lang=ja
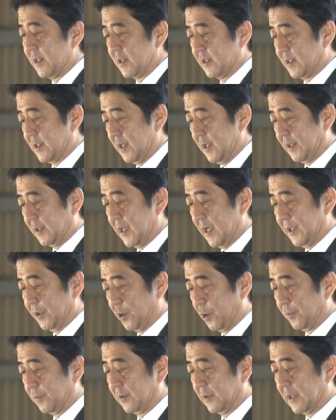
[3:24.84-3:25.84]
自衛隊
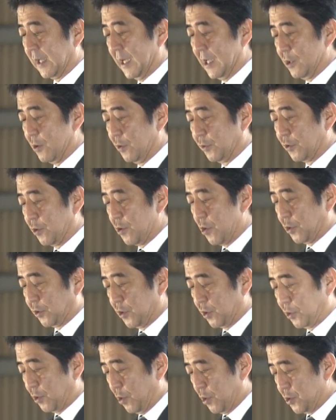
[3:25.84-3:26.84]
の対応能力
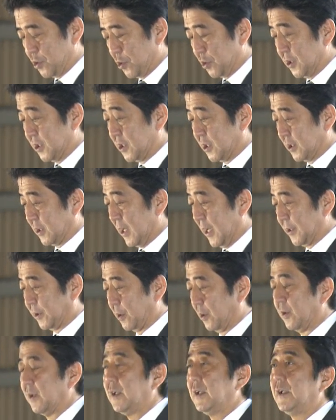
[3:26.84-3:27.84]
の向上にしっかりと
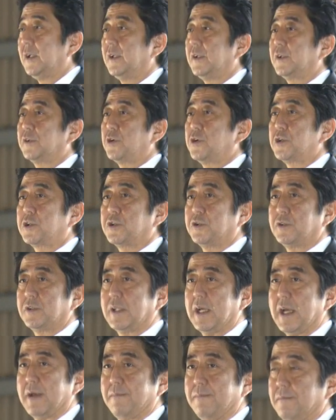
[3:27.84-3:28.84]
取り組ん
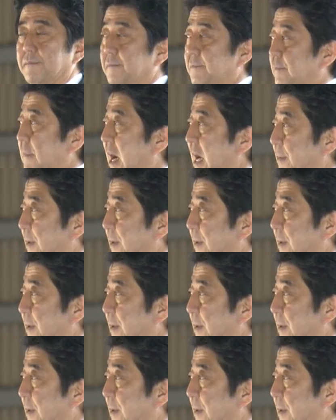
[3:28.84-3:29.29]
でまい